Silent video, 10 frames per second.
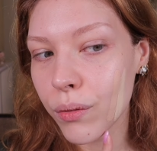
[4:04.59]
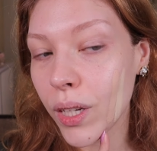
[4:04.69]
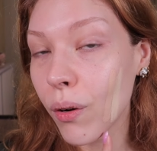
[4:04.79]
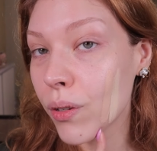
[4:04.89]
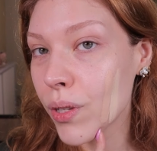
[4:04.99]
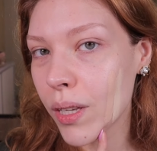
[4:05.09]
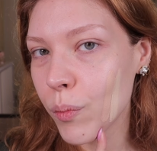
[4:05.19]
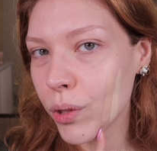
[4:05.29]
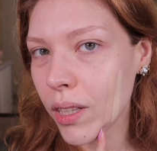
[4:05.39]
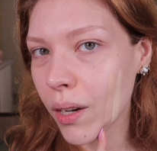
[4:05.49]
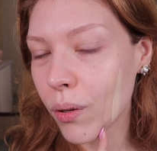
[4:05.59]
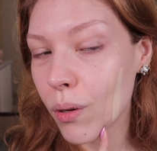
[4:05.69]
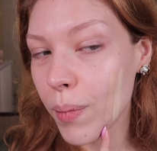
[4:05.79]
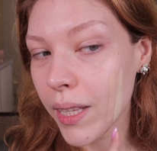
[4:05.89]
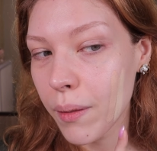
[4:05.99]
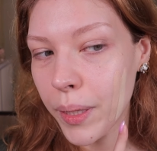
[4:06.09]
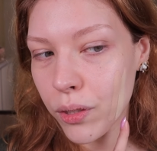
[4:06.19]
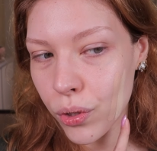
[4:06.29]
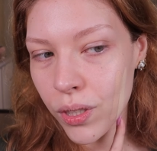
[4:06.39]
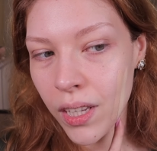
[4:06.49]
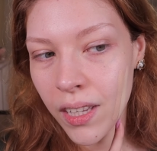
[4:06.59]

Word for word: o negócio aqui muda de cor completamente.